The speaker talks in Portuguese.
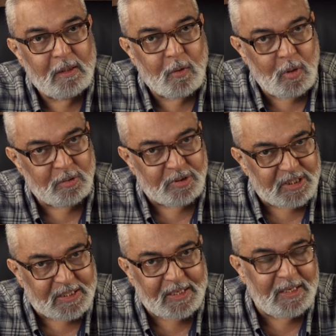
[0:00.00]
Quando
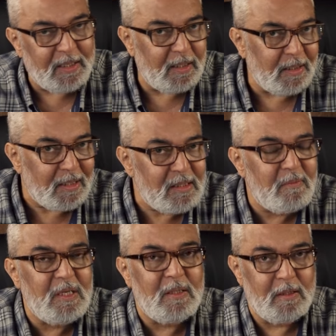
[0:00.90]
se crê e
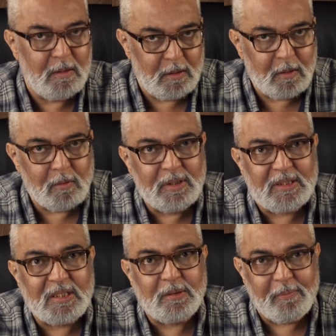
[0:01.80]
ama, o
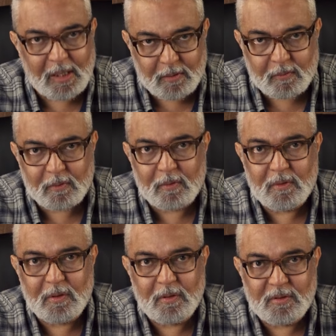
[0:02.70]
entendimento
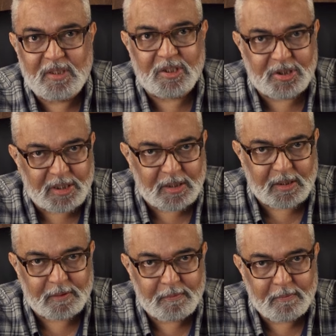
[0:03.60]
se
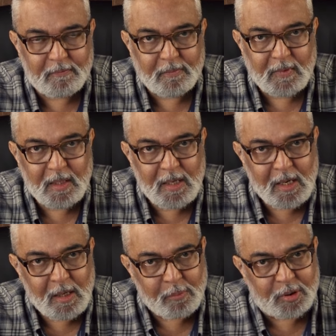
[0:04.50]
achega.
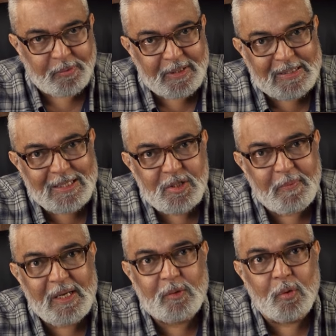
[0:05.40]
Porque o
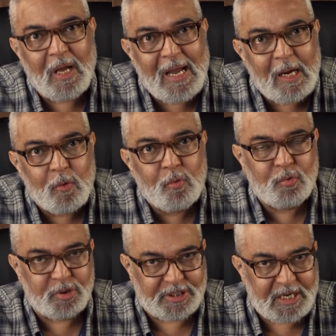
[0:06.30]
entendimento é um
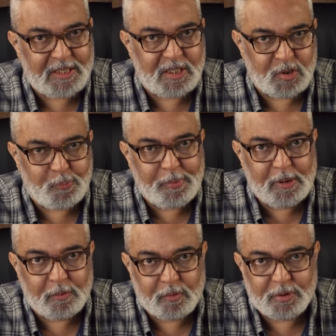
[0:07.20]
dos sete
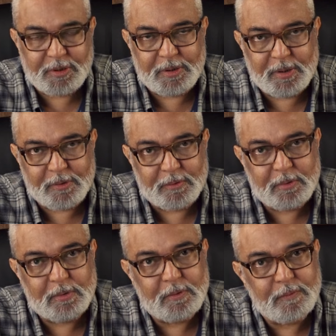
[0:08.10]
Espíritos de Deus.